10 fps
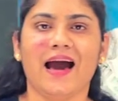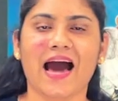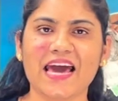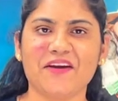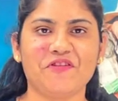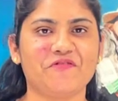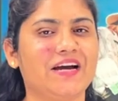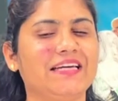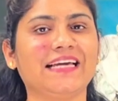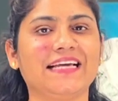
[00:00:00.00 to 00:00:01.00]
हाय
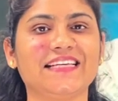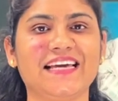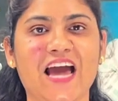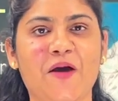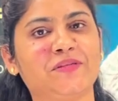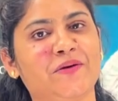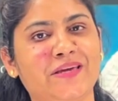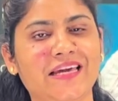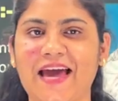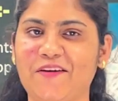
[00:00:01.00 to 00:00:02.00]
एवरीवन कैसे हैं आप
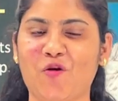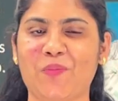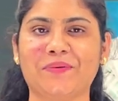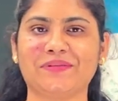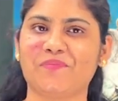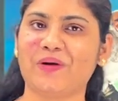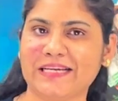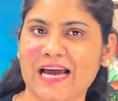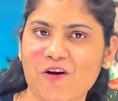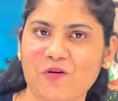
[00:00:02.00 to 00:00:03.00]
सभी आई होप आप सब
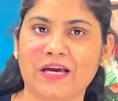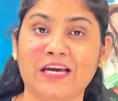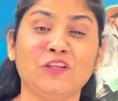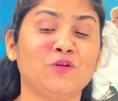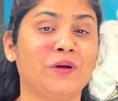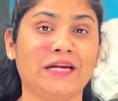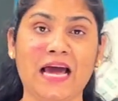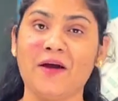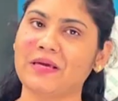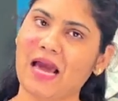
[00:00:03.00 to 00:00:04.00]
बढ़िया होंगे तो बेटा
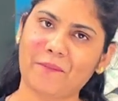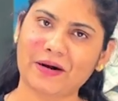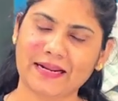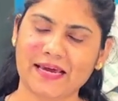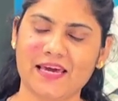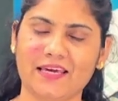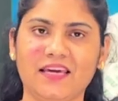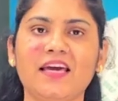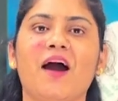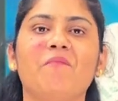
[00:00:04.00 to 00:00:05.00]
हम क्या पढ़ रहे
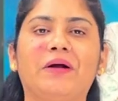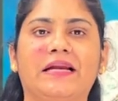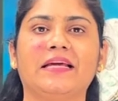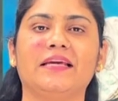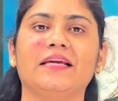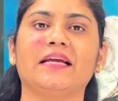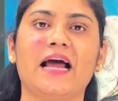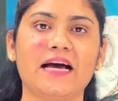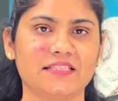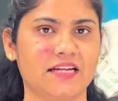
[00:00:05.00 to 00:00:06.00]
हैं हम पढ़ रहे हैं
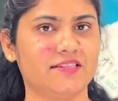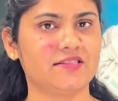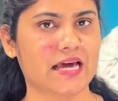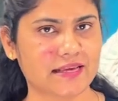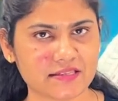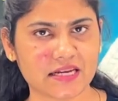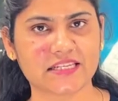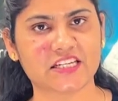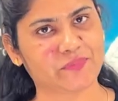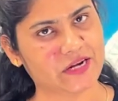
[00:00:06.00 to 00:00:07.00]
क्लास एट साइंस का
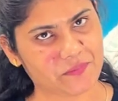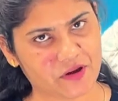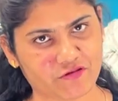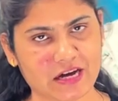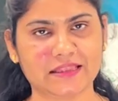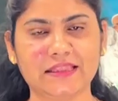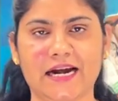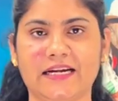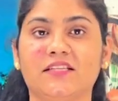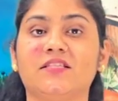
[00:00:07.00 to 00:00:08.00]
चैप्टर नंबर वन
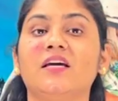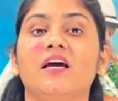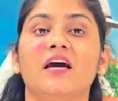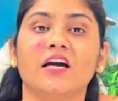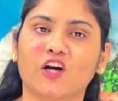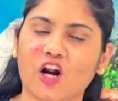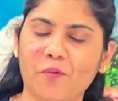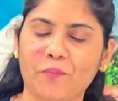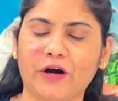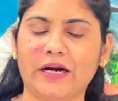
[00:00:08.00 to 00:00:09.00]
दैट इज
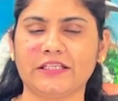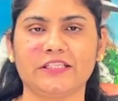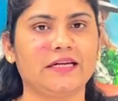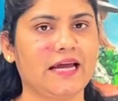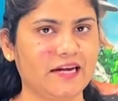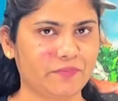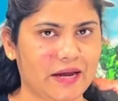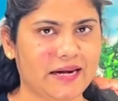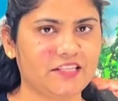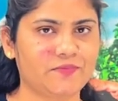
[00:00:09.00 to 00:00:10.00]
क्रॉप प्रोडक्शन एंड
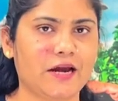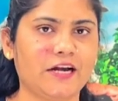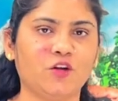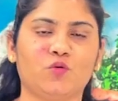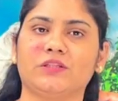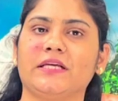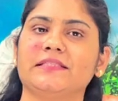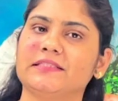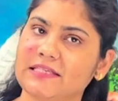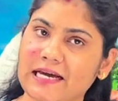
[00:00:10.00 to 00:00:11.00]
मैनेजमेंट उसके
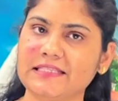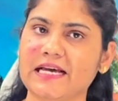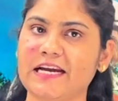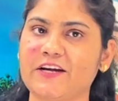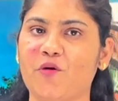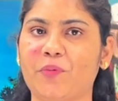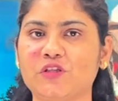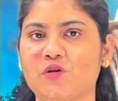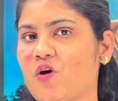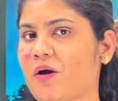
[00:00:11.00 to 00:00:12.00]
कई सारे
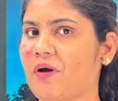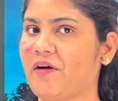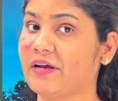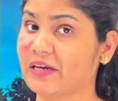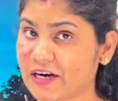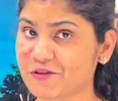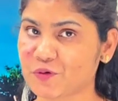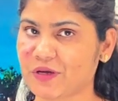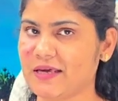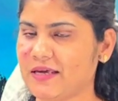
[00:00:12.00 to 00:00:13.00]
टॉपिक्स को हम कवर कर
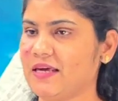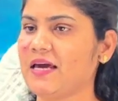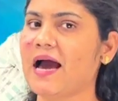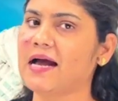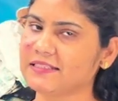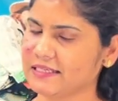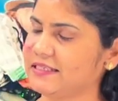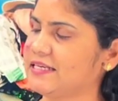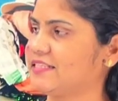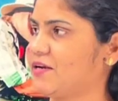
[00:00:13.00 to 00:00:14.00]
चुके हैं आज के
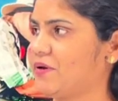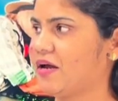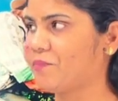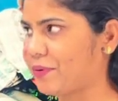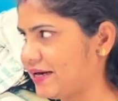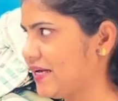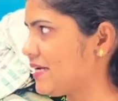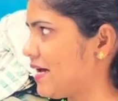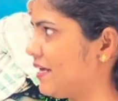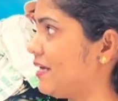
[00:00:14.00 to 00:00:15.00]
सेशन में हम पढ़ने
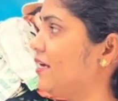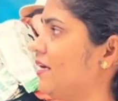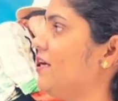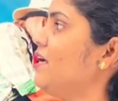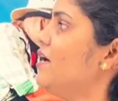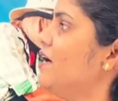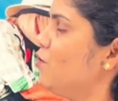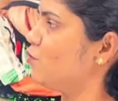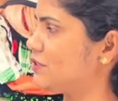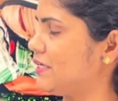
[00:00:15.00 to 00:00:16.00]
जा रहे हैं
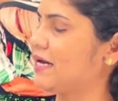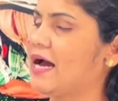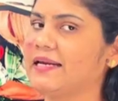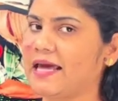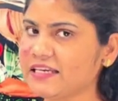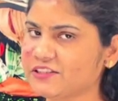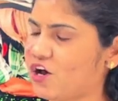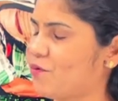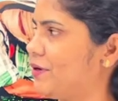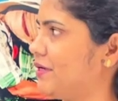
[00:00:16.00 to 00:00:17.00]
उसी का नेक्स्ट
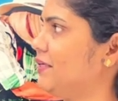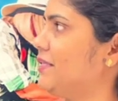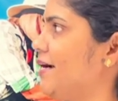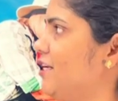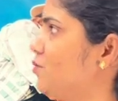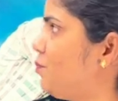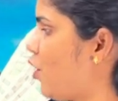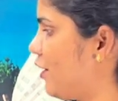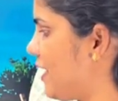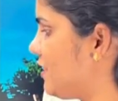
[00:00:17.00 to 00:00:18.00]
टॉपिक दैट इज
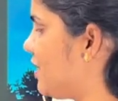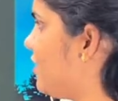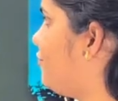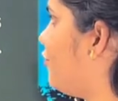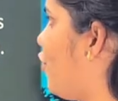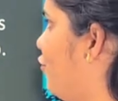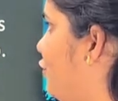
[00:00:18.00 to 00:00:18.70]
प्रोटेक्शन फ्रॉम